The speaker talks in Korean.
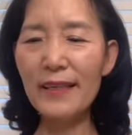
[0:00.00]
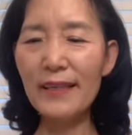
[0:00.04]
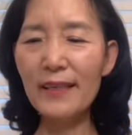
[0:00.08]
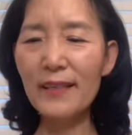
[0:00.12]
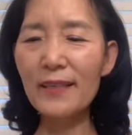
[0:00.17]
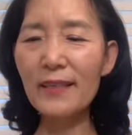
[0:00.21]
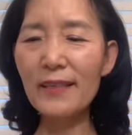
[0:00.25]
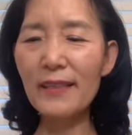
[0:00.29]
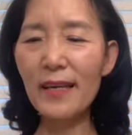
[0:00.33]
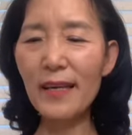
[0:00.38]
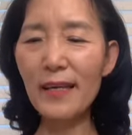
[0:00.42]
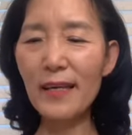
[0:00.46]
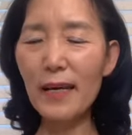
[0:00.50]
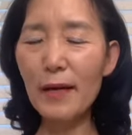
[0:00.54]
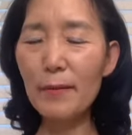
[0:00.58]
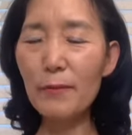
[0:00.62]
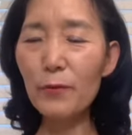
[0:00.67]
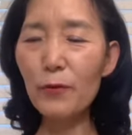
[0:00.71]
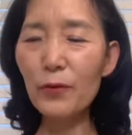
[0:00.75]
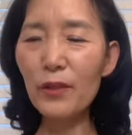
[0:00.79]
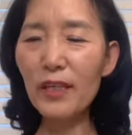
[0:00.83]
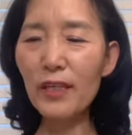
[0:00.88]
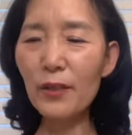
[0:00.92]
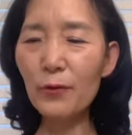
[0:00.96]
그때에
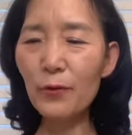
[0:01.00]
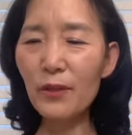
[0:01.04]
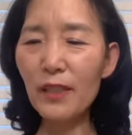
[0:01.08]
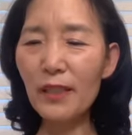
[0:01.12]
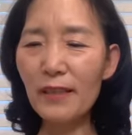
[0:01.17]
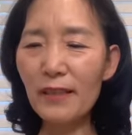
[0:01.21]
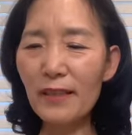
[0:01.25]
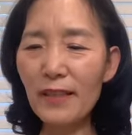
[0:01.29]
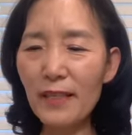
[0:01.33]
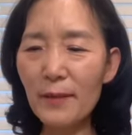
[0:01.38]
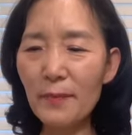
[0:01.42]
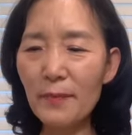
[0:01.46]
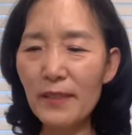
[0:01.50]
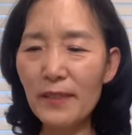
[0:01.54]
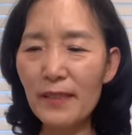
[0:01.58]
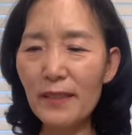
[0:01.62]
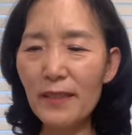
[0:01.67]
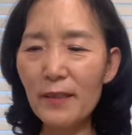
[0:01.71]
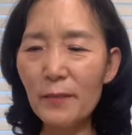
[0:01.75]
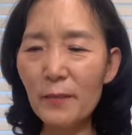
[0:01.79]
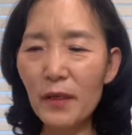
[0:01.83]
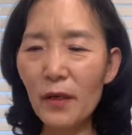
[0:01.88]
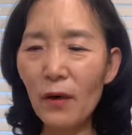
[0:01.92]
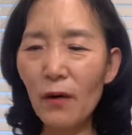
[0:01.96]
물이 우리를
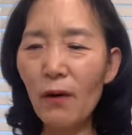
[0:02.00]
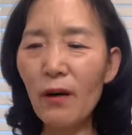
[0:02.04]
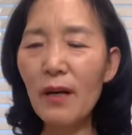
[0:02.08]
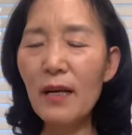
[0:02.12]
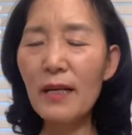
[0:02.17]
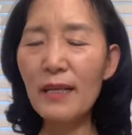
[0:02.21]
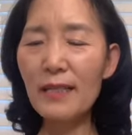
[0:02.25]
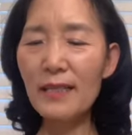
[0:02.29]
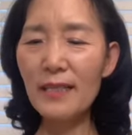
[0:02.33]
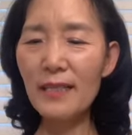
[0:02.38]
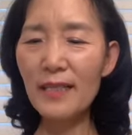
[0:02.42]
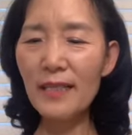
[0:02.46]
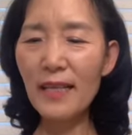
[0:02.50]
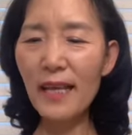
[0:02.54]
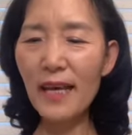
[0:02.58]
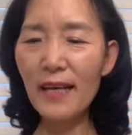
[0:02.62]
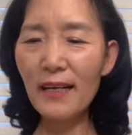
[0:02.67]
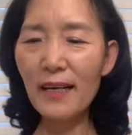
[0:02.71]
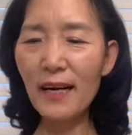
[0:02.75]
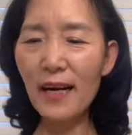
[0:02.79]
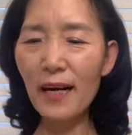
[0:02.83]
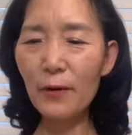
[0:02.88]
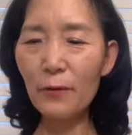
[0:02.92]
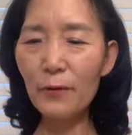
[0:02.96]
휩쓸며
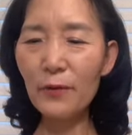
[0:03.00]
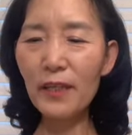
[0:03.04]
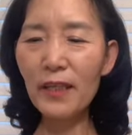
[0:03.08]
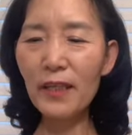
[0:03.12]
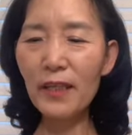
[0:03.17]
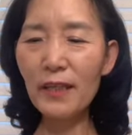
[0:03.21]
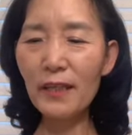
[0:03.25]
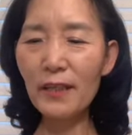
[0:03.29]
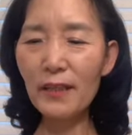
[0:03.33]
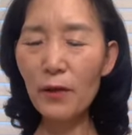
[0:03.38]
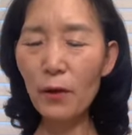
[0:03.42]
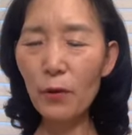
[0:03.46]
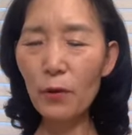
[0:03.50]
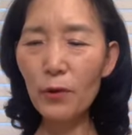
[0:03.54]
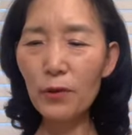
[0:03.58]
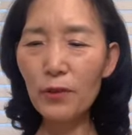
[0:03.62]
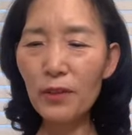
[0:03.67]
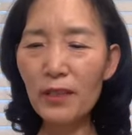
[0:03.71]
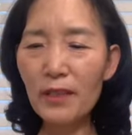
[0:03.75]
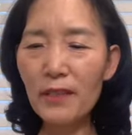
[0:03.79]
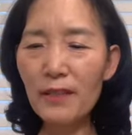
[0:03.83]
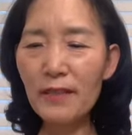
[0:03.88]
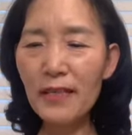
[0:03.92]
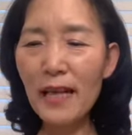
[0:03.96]
시내가 우리
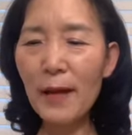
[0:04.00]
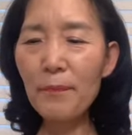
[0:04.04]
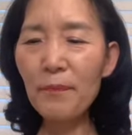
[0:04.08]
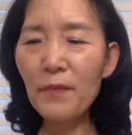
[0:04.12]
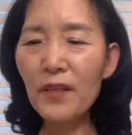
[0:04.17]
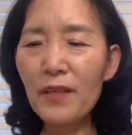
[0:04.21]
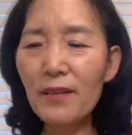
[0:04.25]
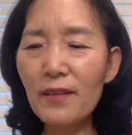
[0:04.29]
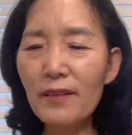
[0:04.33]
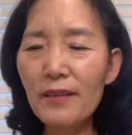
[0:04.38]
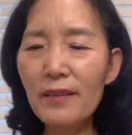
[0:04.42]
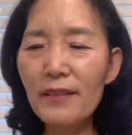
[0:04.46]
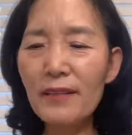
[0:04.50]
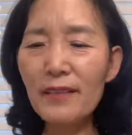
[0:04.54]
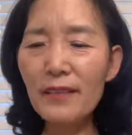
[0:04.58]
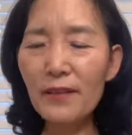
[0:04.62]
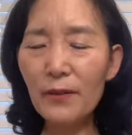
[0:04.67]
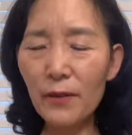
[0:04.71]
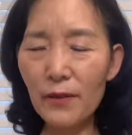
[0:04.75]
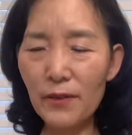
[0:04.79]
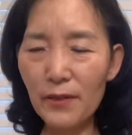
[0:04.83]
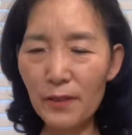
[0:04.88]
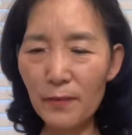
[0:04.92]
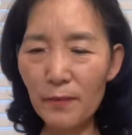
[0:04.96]
영혼을 삼켰을
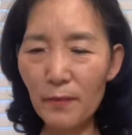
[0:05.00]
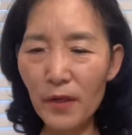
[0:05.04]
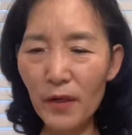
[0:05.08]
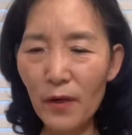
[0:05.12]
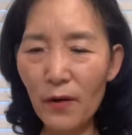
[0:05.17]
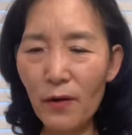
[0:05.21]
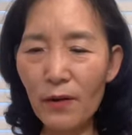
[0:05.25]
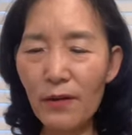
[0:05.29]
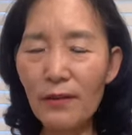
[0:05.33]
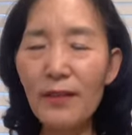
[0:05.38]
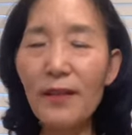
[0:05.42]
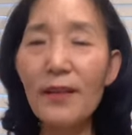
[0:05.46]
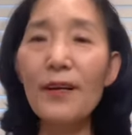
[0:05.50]
것이며